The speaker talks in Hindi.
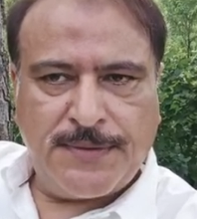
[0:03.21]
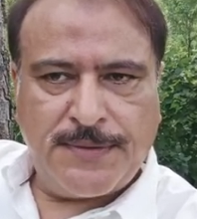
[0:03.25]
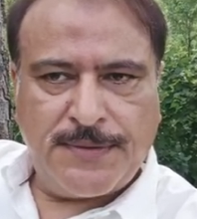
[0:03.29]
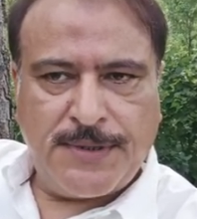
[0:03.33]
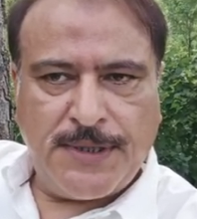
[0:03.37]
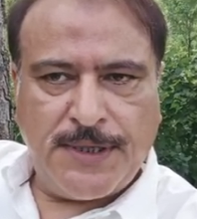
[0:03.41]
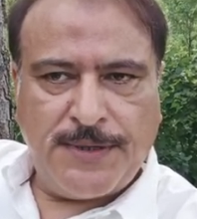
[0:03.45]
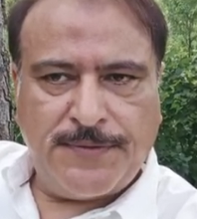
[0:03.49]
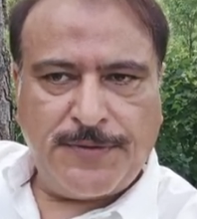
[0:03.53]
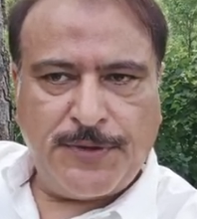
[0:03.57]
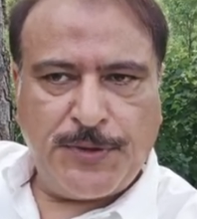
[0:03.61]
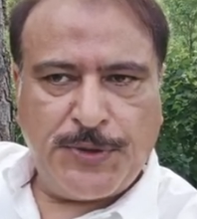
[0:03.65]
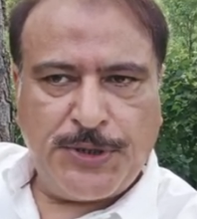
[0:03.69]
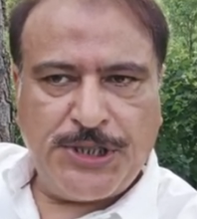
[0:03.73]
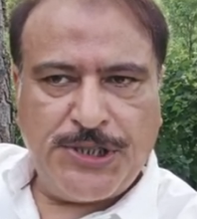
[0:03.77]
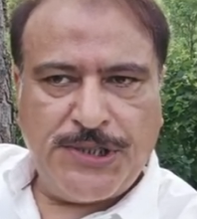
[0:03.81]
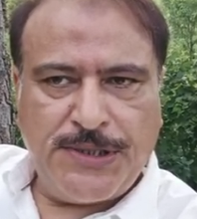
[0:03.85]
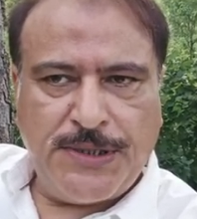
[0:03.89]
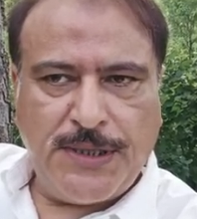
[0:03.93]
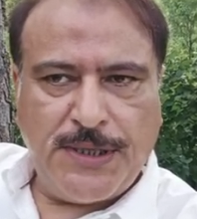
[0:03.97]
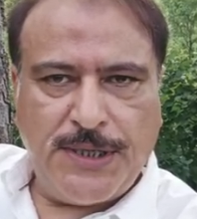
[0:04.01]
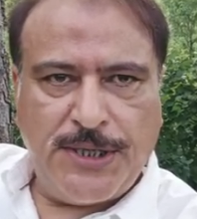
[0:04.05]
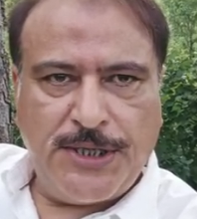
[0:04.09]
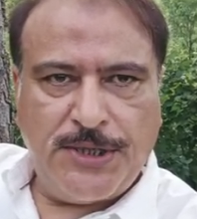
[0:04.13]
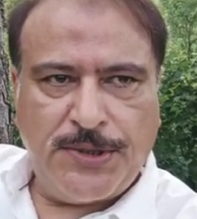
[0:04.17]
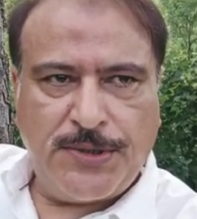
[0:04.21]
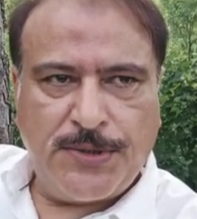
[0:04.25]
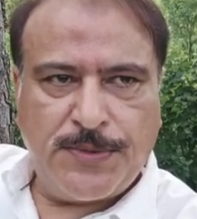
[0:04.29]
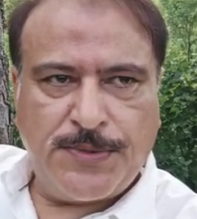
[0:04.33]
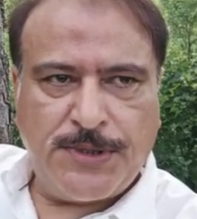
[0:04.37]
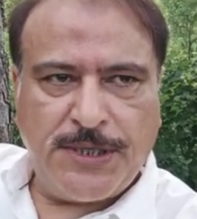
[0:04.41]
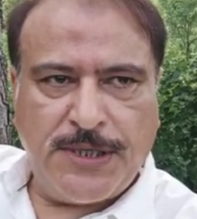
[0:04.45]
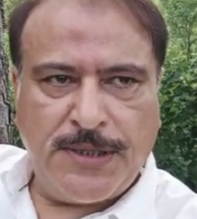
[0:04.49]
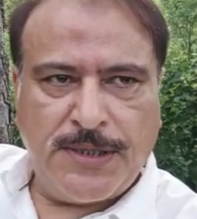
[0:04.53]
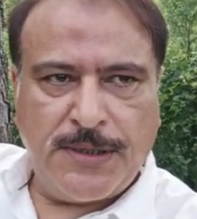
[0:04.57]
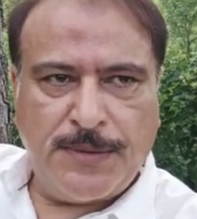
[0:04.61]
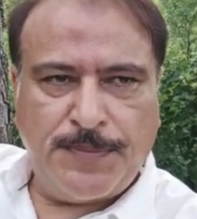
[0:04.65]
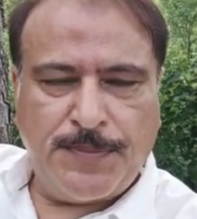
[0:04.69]
सैफ़ कुरेशी यूट्यूब
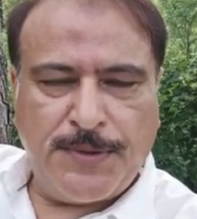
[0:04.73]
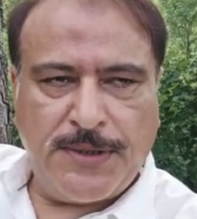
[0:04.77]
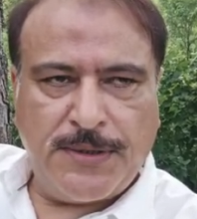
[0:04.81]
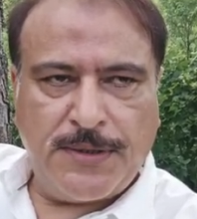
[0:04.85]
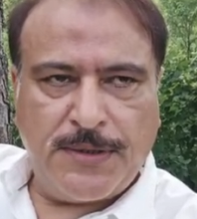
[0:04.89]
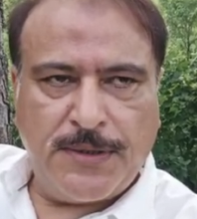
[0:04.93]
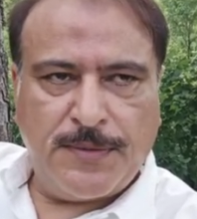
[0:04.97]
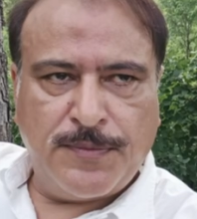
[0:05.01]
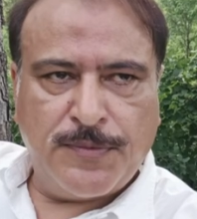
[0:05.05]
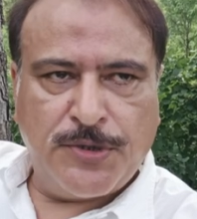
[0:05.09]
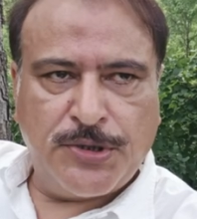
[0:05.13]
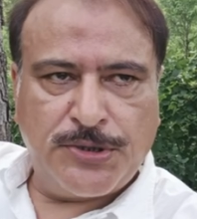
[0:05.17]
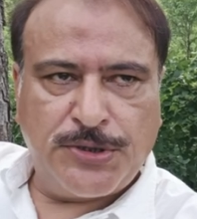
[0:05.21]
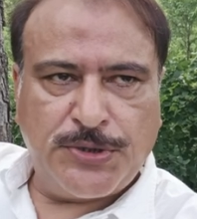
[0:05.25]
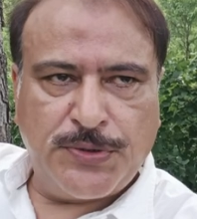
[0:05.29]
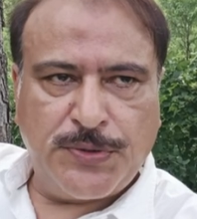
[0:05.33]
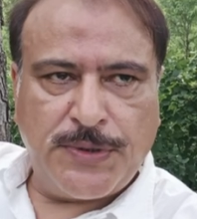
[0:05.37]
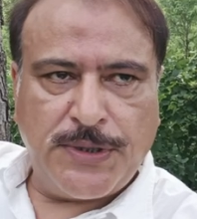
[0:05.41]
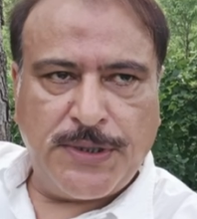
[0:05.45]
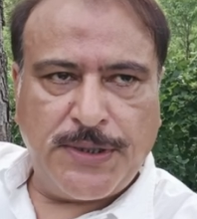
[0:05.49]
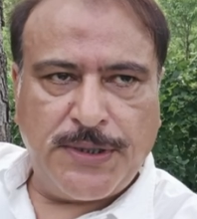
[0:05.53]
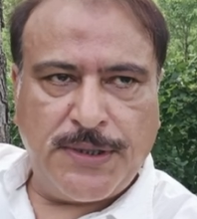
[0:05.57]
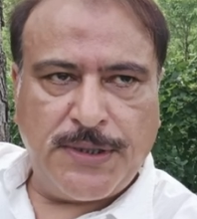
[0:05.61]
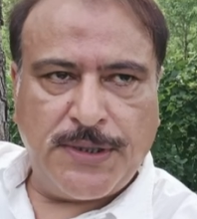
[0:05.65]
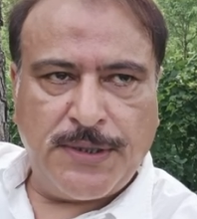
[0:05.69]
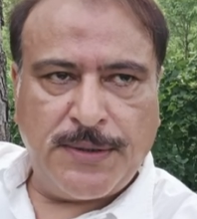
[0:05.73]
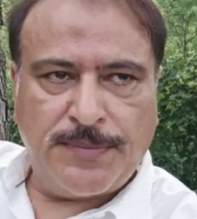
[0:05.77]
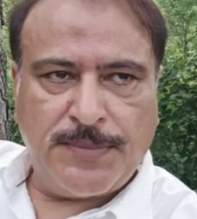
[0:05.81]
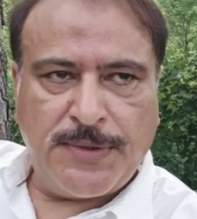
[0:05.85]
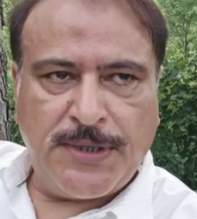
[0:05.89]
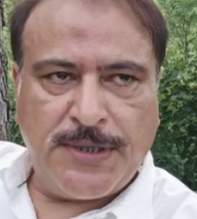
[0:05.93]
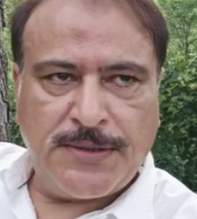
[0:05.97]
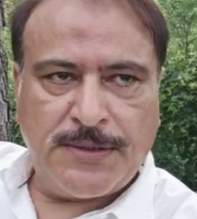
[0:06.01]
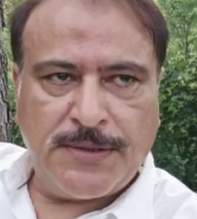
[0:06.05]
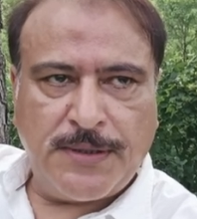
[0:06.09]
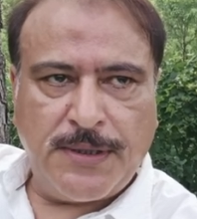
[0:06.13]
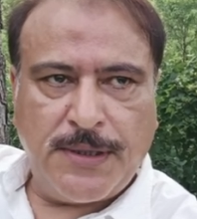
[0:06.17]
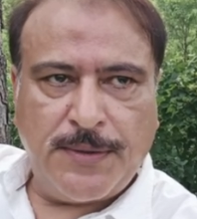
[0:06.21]
चैनल पर मौजूद हैं आप
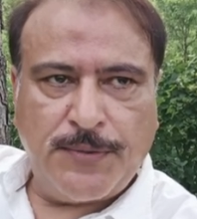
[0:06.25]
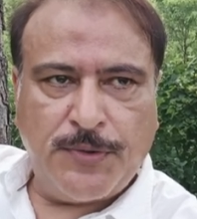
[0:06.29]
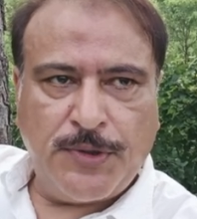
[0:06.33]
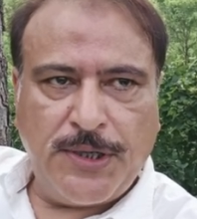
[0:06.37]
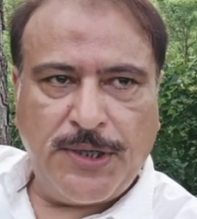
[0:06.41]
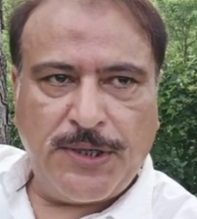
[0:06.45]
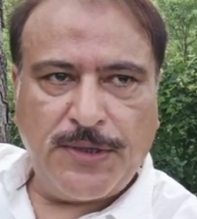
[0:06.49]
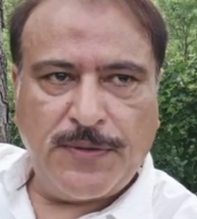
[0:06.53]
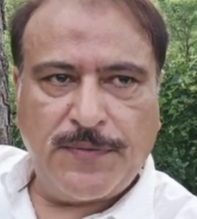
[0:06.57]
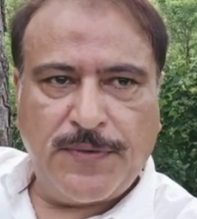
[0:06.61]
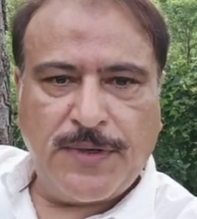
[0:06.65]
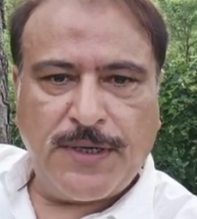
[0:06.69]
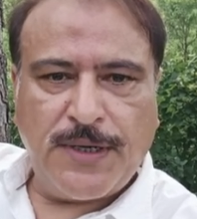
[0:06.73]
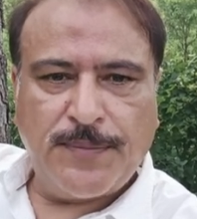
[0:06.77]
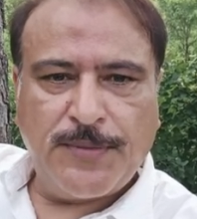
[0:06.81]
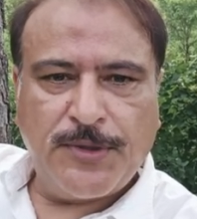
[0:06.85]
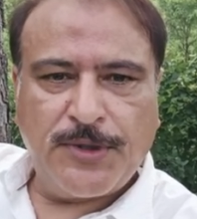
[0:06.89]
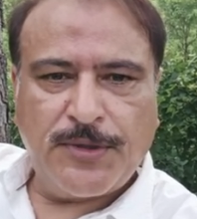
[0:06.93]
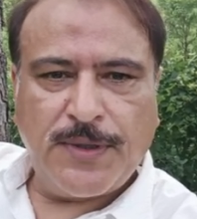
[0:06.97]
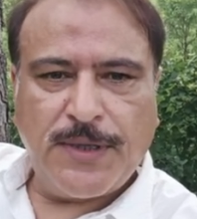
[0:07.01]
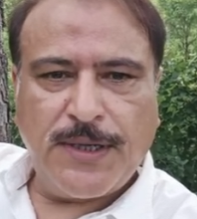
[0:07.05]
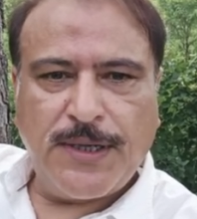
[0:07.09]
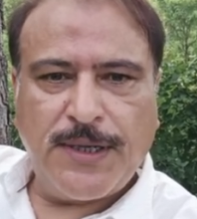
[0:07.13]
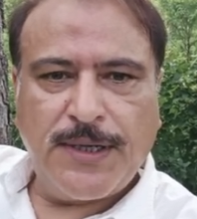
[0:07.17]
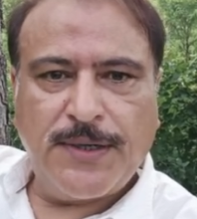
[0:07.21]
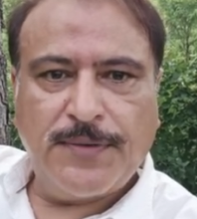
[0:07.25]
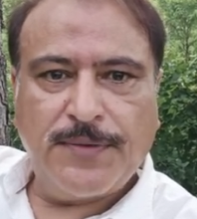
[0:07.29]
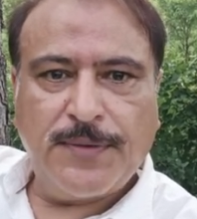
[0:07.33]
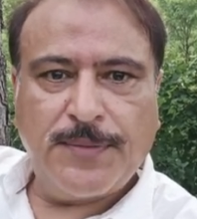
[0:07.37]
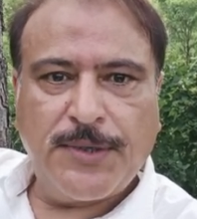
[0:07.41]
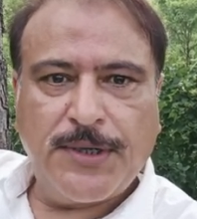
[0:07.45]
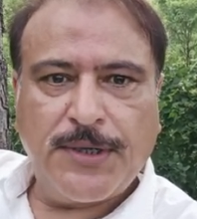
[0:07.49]
अल्लाम वालेकुम वरहमतुल्लाहि